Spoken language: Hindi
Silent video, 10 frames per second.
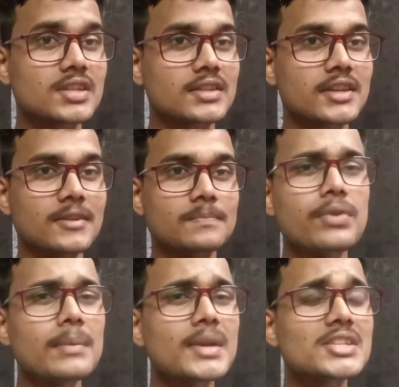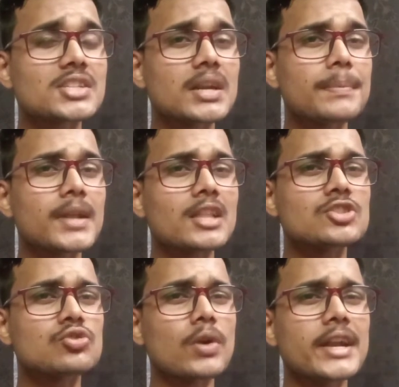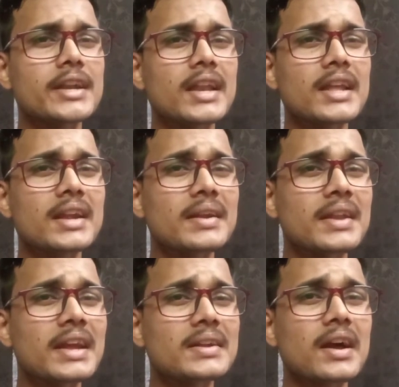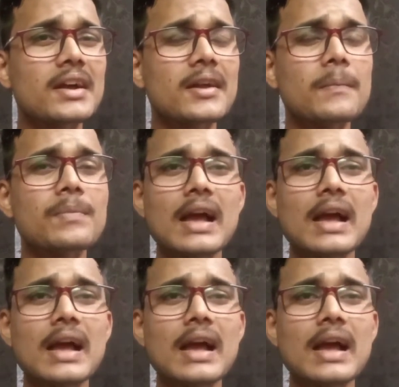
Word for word: सकते हैं फिल्म की स्क्रिप्ट एंड स्टोरी टेलिंग ठीक ठाक है